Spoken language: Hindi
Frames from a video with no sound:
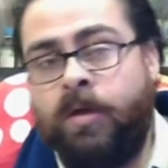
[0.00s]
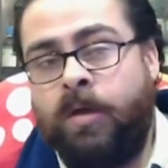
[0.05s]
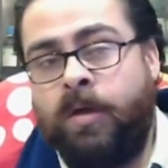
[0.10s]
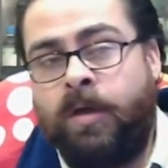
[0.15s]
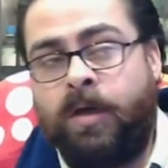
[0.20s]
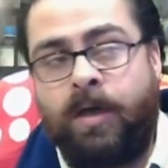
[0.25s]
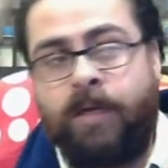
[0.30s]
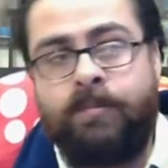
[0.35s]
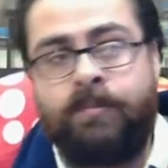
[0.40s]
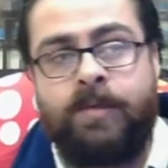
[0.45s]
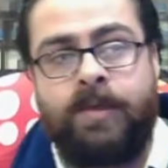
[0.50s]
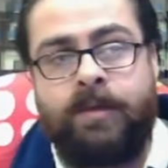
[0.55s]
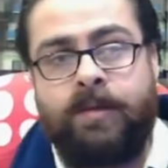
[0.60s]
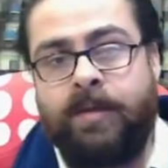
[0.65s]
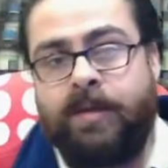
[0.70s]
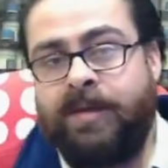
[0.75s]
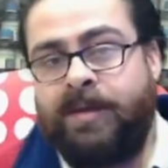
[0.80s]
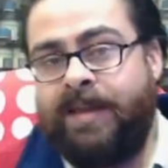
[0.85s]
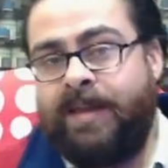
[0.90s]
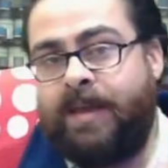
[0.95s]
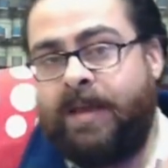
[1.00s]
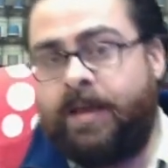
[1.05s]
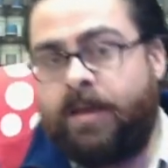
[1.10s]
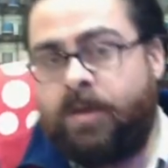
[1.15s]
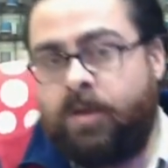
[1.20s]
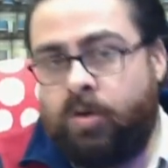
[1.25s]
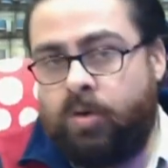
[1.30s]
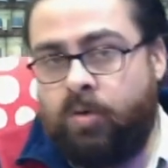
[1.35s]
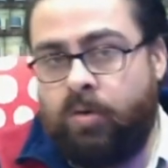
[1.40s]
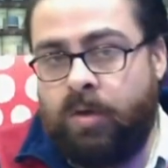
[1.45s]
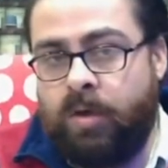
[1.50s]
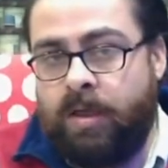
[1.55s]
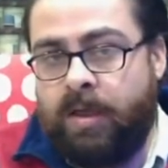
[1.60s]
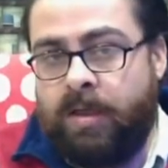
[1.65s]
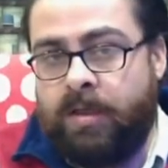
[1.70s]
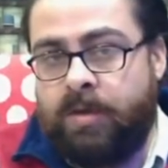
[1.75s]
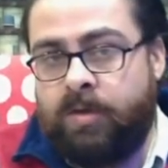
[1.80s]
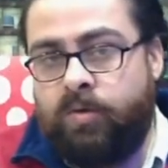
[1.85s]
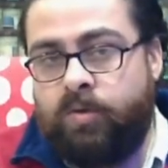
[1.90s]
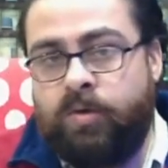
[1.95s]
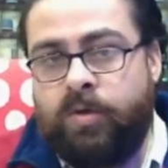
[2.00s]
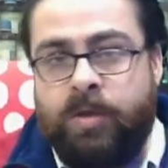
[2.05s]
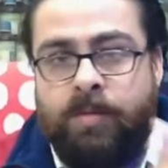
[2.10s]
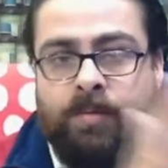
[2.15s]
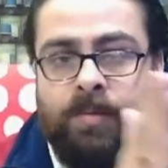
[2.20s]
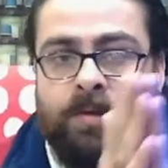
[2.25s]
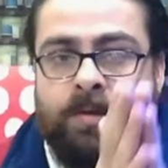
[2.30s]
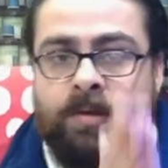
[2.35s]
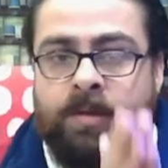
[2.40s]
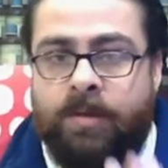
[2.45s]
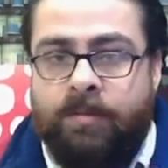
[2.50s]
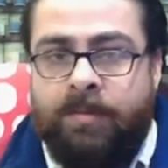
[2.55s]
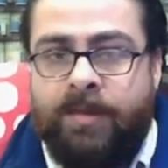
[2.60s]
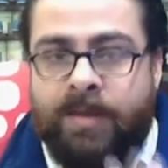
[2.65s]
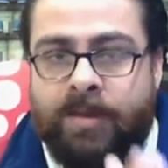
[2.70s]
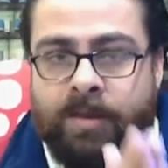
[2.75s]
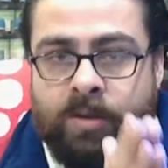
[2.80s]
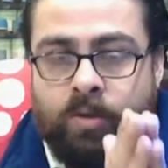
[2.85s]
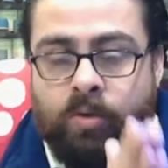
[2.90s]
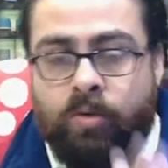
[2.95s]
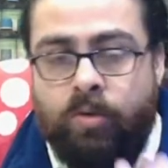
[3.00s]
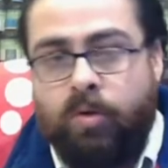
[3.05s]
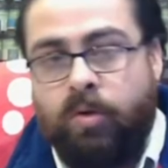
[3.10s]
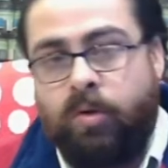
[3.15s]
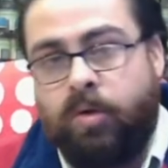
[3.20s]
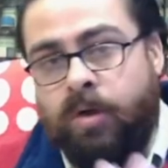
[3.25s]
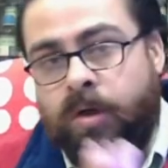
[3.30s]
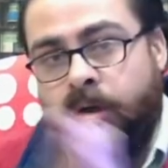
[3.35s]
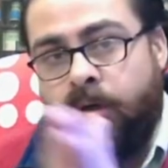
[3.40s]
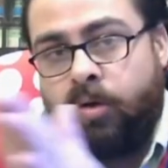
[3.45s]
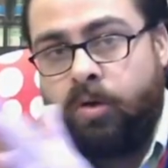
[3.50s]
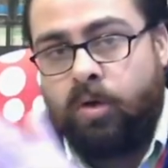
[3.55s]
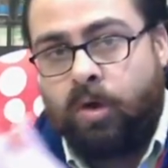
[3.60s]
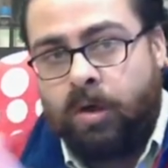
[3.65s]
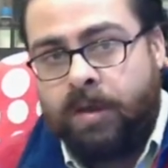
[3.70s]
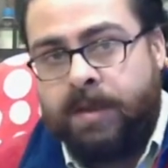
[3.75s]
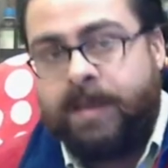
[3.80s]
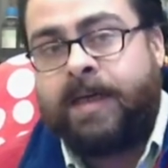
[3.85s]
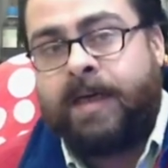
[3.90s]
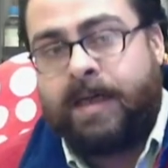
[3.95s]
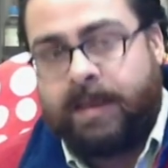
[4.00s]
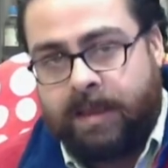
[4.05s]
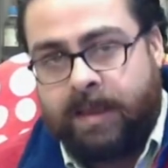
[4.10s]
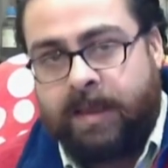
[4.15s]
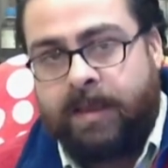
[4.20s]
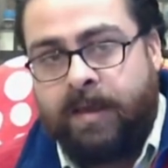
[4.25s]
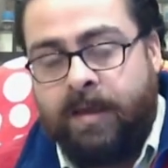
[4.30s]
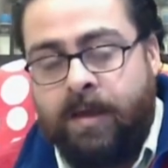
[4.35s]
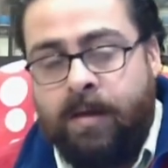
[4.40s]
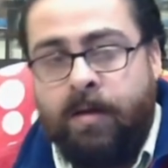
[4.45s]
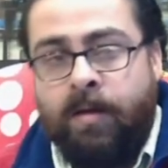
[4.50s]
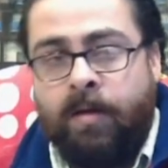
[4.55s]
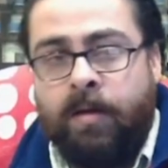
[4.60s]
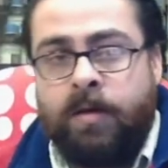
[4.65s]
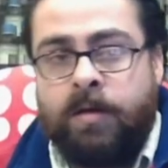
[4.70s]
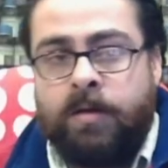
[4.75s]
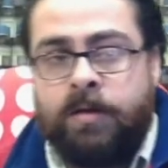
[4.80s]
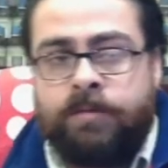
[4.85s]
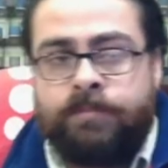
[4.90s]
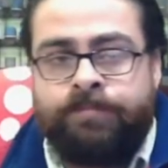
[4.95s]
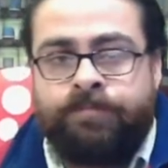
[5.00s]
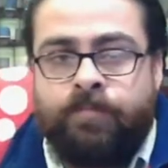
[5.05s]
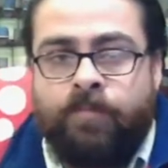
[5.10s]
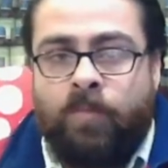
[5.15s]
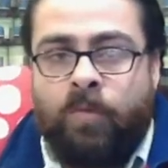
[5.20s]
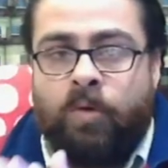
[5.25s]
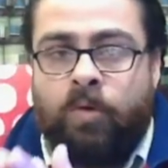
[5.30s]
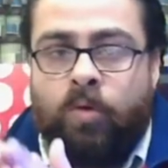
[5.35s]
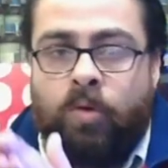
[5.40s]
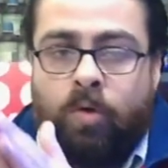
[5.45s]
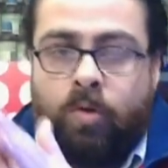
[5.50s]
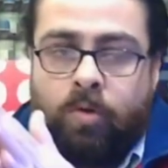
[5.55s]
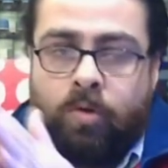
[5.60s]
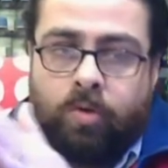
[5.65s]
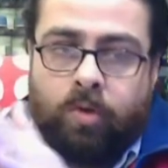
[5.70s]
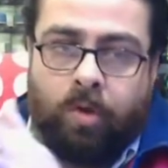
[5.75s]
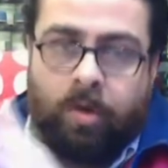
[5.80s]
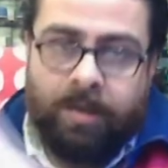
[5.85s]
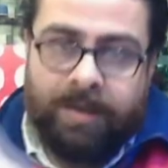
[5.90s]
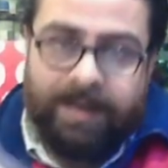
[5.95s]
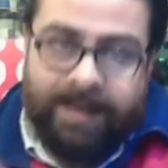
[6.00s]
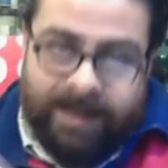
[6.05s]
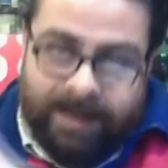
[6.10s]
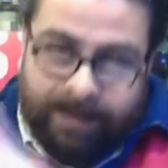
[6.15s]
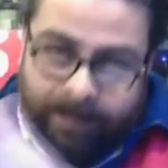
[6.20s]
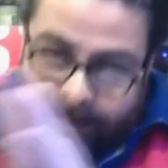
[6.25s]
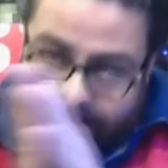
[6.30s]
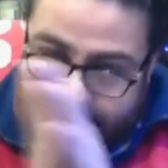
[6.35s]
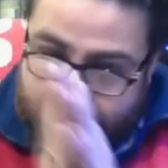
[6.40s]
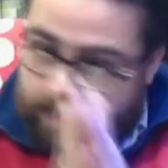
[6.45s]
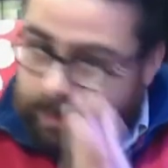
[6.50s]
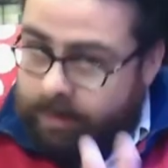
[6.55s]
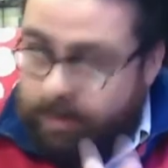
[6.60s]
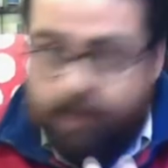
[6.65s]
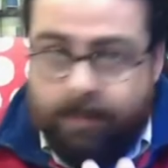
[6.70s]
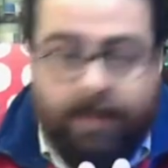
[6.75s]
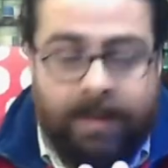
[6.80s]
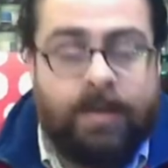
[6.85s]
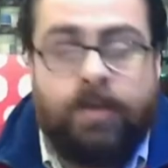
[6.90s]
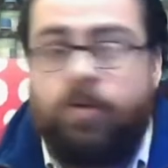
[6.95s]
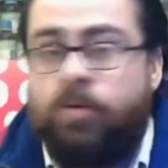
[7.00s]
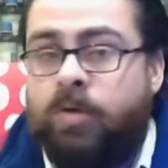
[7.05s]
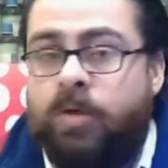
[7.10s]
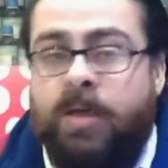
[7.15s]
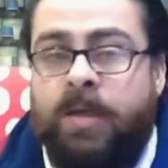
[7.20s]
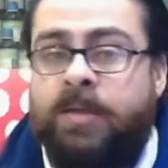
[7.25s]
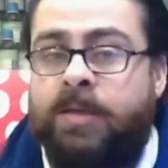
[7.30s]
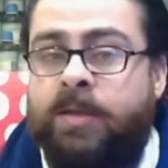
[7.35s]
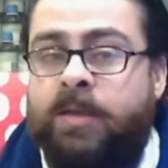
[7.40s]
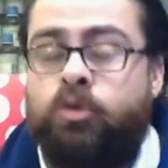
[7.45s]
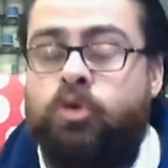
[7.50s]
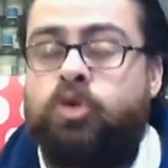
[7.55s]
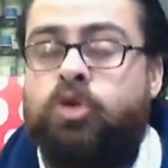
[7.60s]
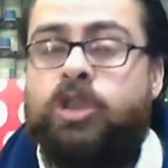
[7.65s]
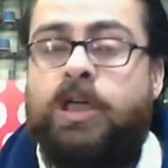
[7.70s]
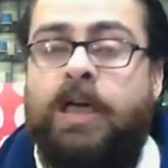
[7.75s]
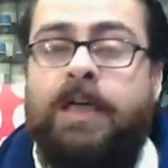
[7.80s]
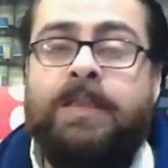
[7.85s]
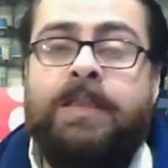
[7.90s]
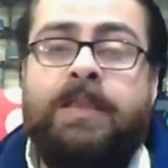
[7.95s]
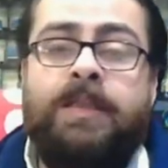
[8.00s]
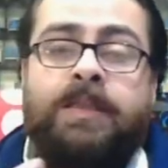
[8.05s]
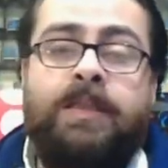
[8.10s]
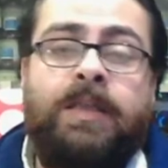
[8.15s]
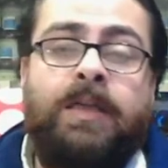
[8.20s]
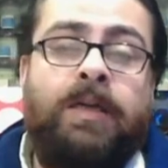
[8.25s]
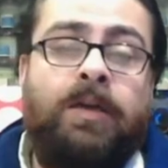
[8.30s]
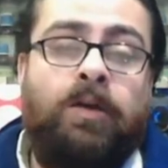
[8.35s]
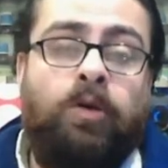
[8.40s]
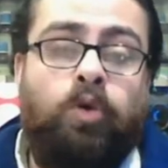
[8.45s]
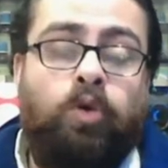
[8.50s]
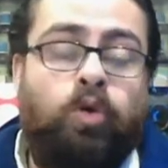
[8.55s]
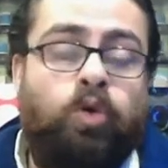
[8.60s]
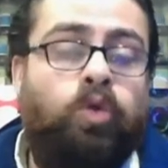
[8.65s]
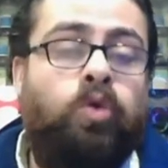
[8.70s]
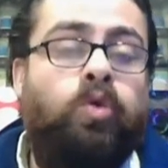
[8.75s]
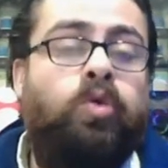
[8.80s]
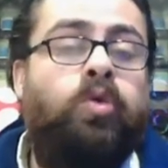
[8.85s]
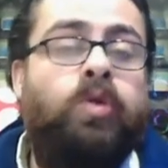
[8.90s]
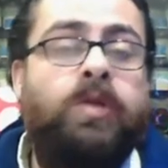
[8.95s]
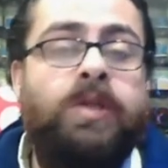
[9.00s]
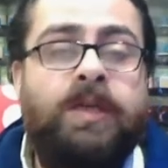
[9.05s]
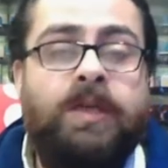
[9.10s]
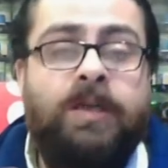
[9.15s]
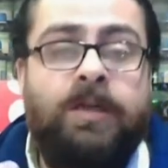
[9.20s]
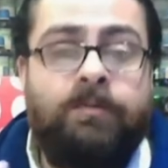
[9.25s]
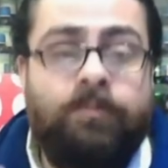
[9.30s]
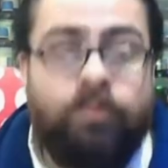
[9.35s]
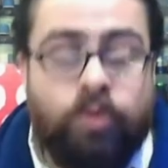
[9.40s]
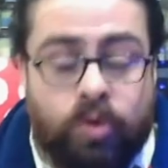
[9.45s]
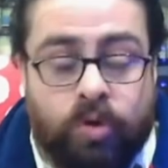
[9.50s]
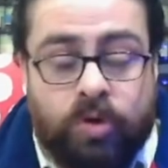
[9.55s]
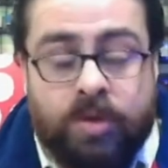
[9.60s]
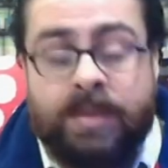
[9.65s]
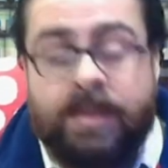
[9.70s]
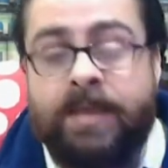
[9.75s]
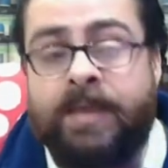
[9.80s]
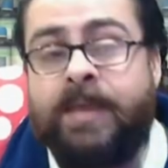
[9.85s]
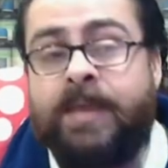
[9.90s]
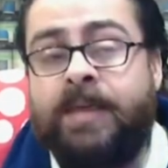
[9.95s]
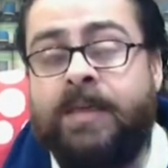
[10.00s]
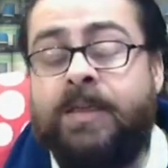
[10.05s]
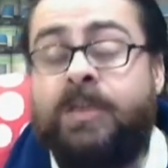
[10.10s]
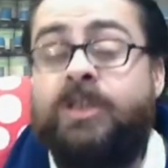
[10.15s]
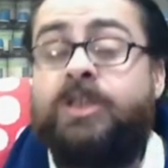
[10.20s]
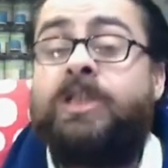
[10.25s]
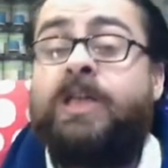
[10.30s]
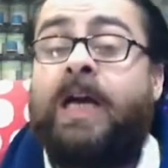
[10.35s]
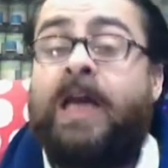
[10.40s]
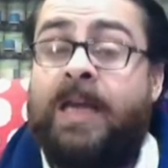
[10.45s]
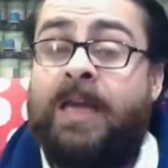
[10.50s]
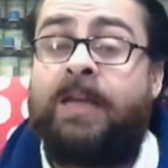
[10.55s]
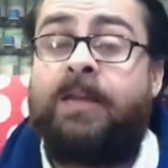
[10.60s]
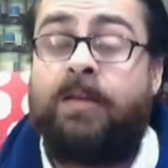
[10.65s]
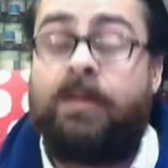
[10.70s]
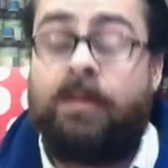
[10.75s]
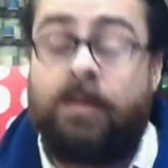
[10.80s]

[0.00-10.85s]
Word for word: अब जैसे कि एक्यूट एक्यूट के बाद सब एक्यूट और क्रॉनिक आता है तो क्रॉनिक के पहले सब एक्यूट आता है तो ज़्यादातर लोगों को ये कन्फ्यूजन है कि शायद